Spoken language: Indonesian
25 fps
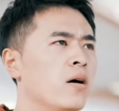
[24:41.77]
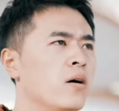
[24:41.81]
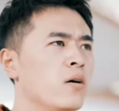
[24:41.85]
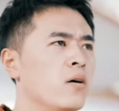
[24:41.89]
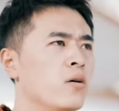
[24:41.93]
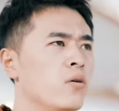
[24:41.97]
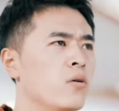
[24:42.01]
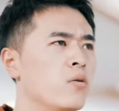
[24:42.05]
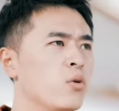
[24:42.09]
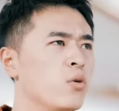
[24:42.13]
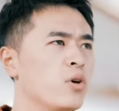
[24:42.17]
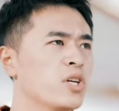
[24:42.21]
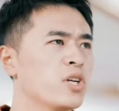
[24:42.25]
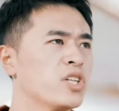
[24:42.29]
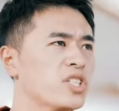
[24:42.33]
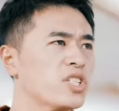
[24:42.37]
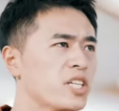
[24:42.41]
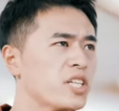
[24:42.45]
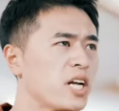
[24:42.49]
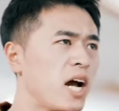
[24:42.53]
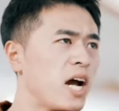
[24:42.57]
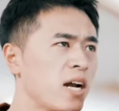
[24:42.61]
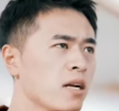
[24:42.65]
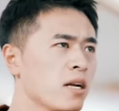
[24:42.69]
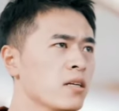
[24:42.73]
Aku akan
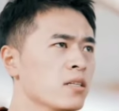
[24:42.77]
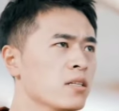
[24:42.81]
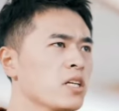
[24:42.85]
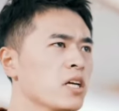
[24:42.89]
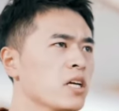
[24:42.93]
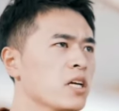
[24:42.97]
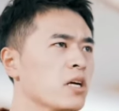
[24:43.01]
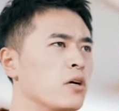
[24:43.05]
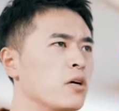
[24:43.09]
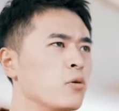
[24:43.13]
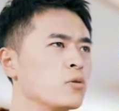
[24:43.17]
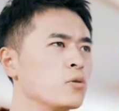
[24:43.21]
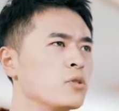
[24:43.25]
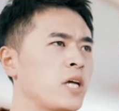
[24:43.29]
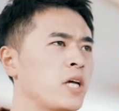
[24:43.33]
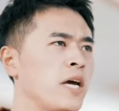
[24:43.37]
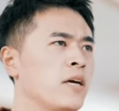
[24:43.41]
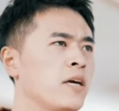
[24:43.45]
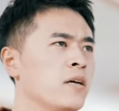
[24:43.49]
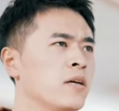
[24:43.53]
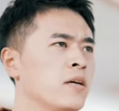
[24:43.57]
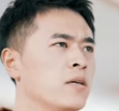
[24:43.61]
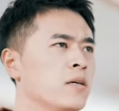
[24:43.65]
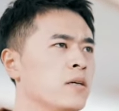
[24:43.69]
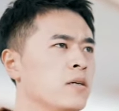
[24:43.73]
membunuh pencuri anjing
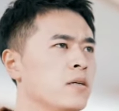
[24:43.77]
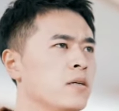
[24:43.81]
ini.